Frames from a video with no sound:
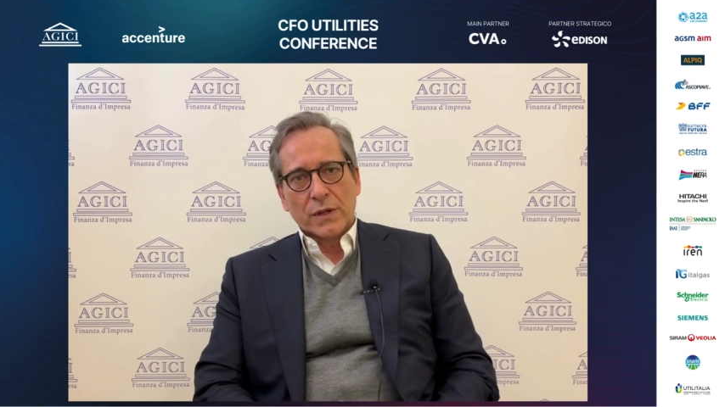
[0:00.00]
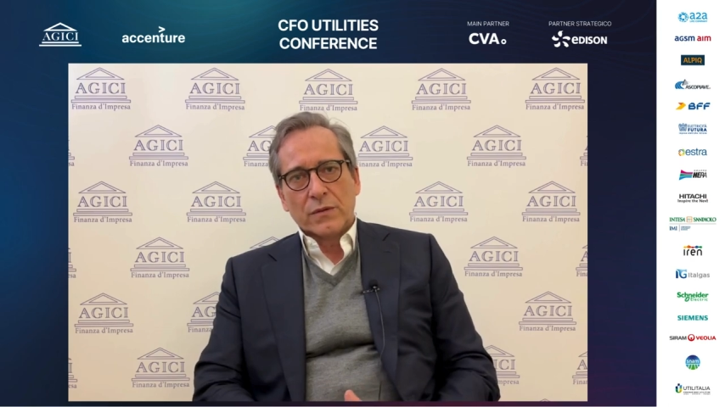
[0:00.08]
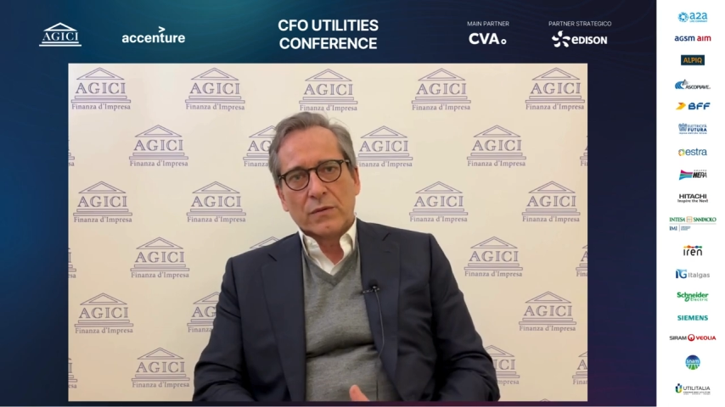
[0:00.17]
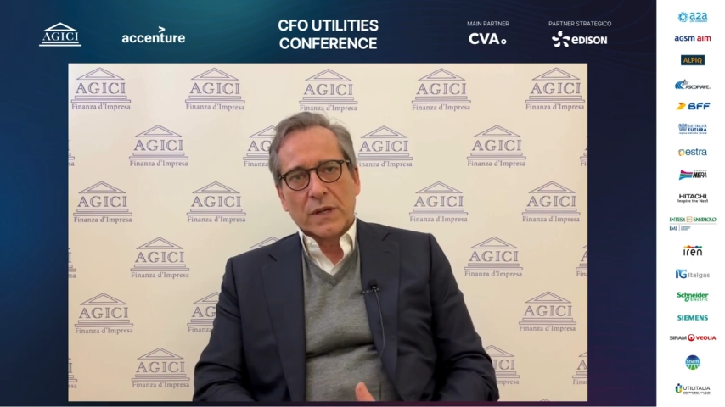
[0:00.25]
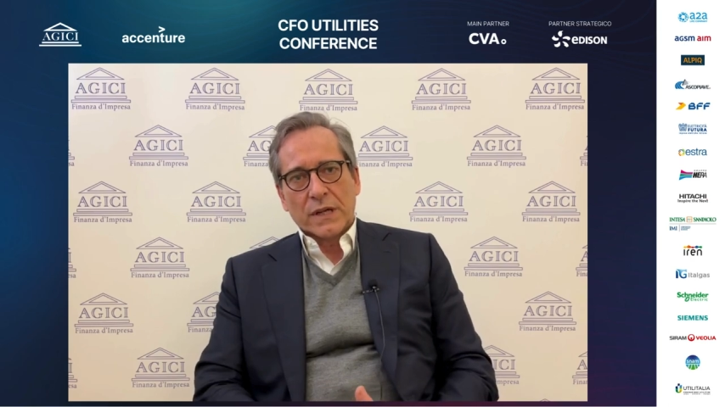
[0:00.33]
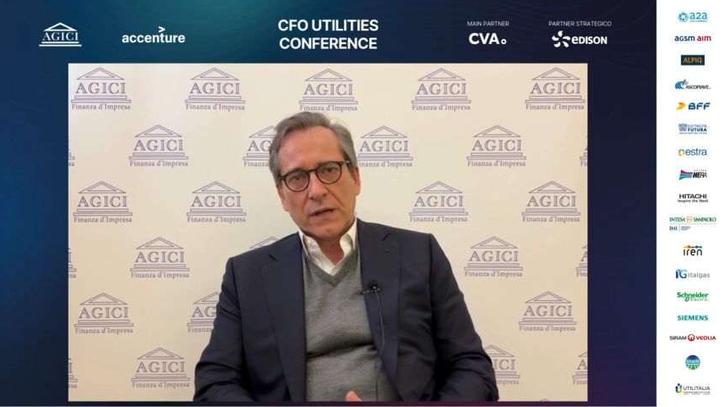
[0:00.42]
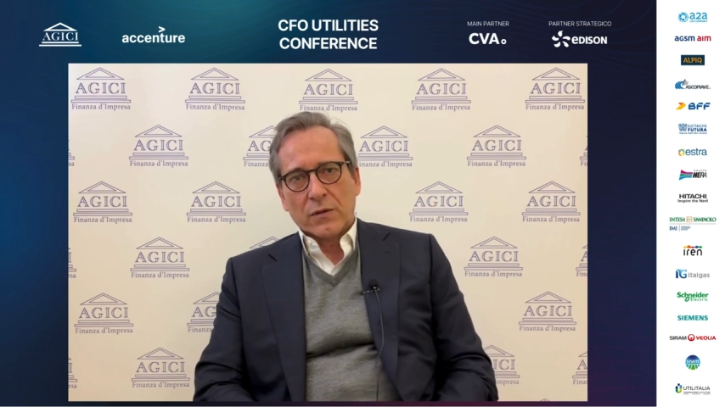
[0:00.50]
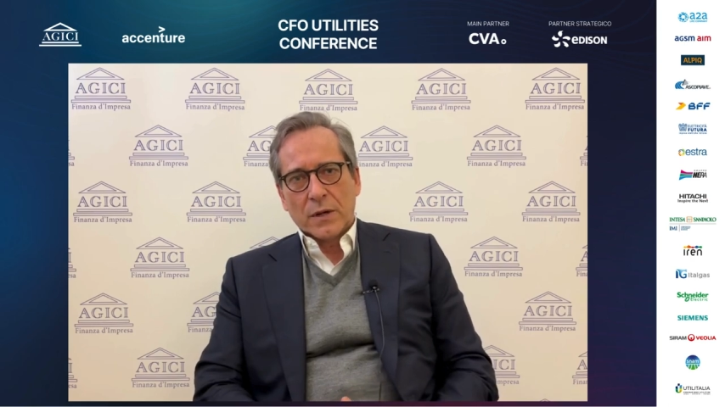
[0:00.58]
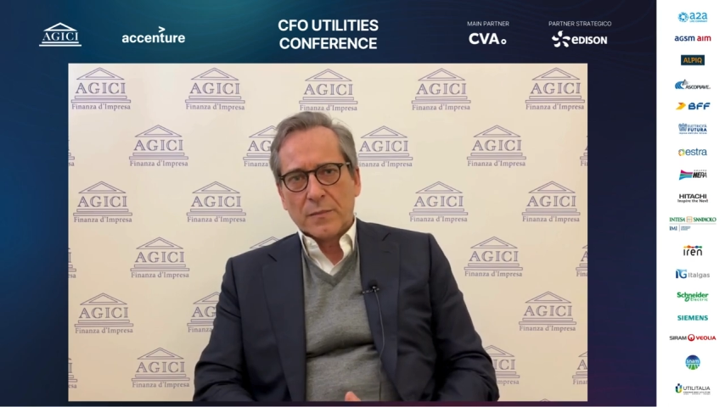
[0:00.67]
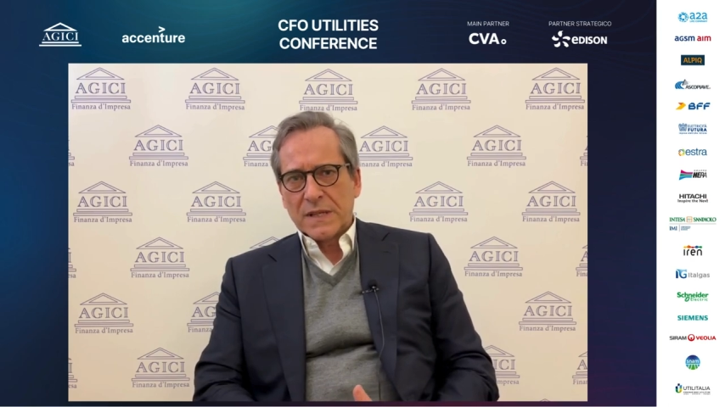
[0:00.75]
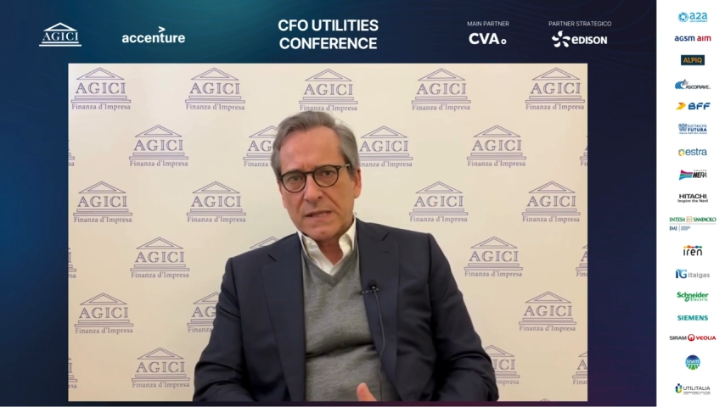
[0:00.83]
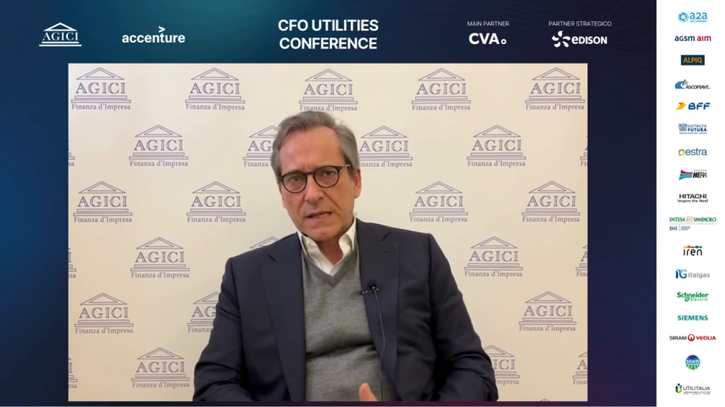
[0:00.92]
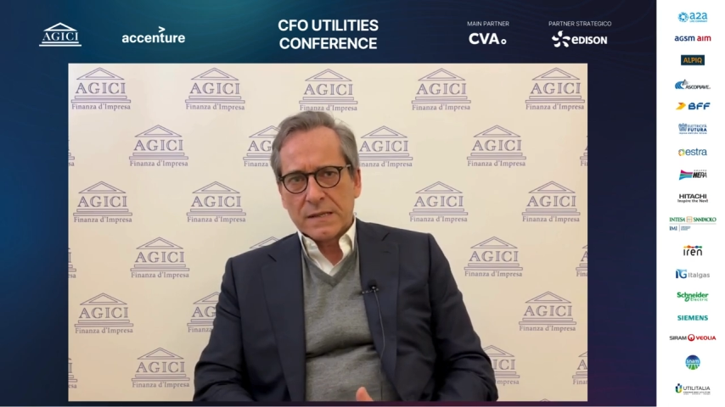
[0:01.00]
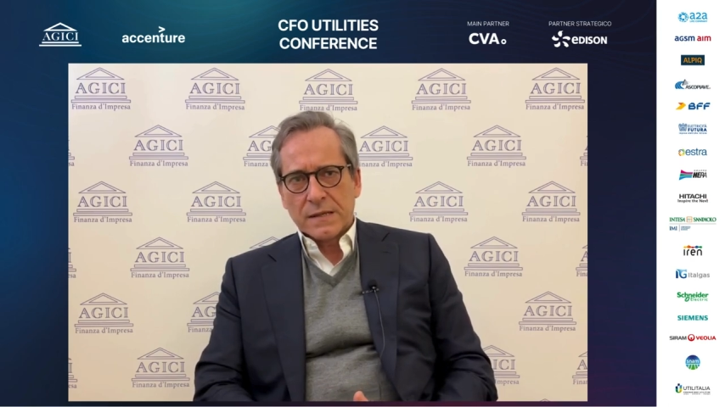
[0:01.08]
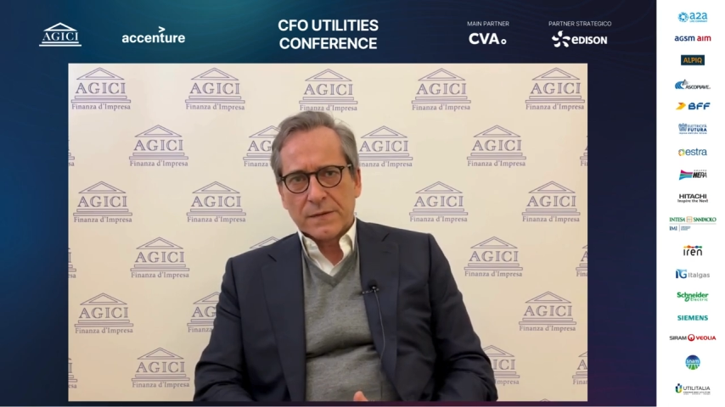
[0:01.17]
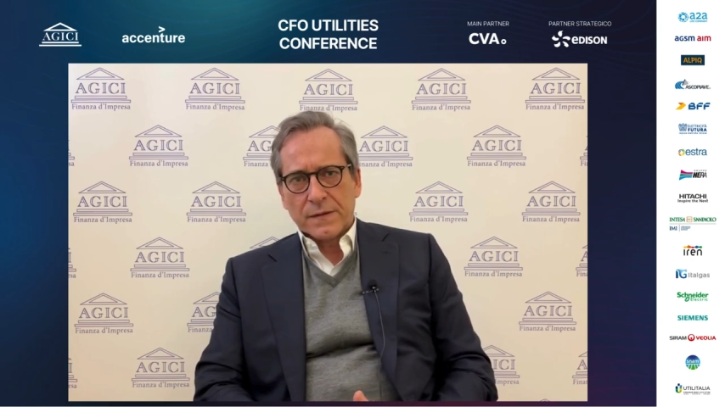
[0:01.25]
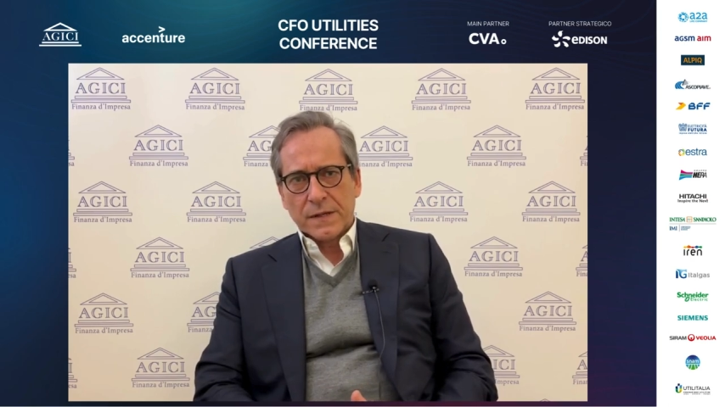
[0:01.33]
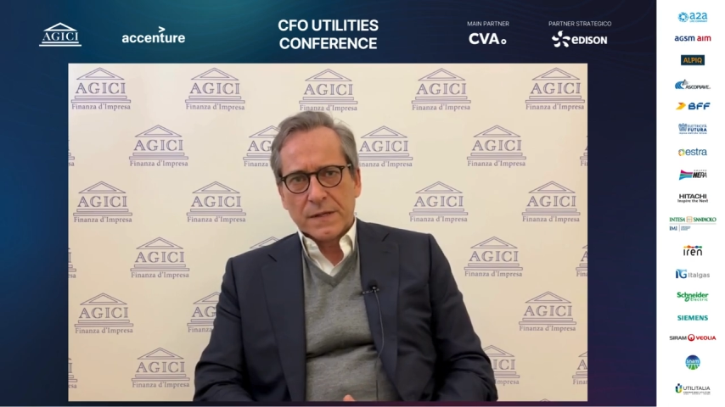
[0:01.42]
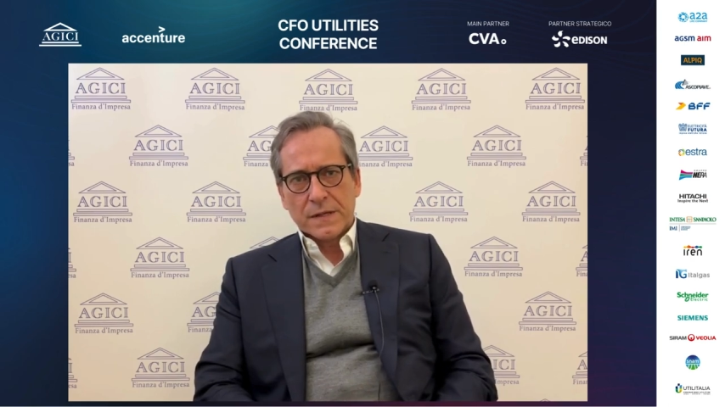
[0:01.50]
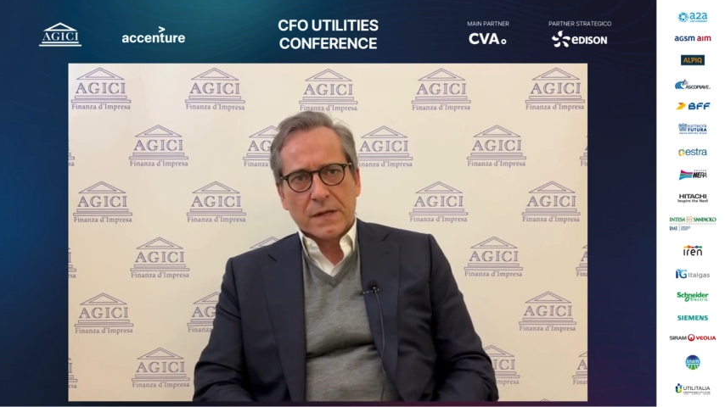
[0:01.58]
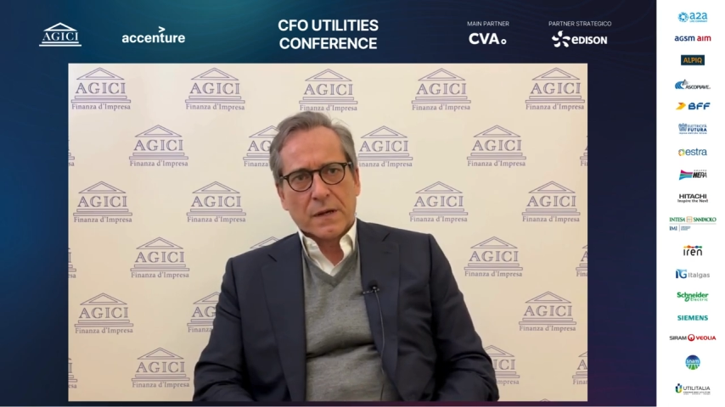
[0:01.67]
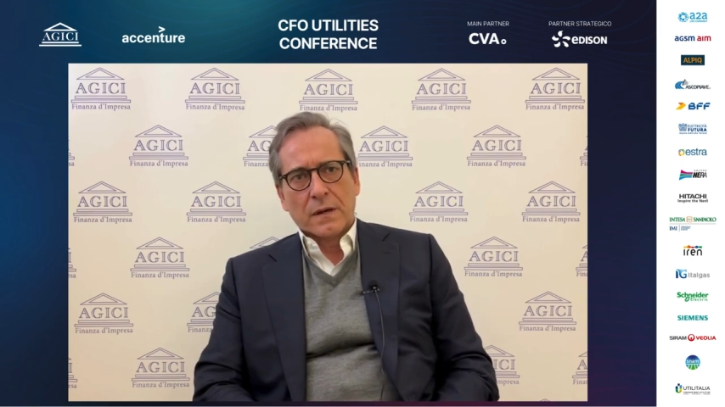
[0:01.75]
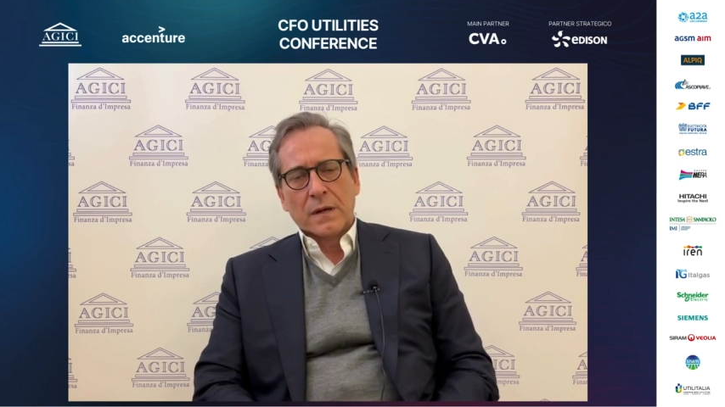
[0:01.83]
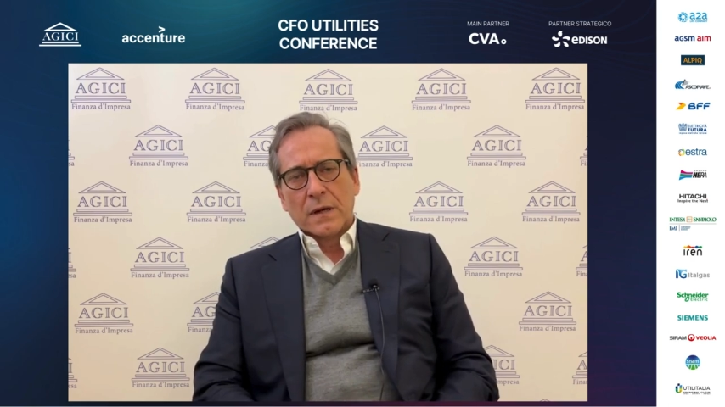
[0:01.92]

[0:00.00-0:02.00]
di una regola abbastanza fissa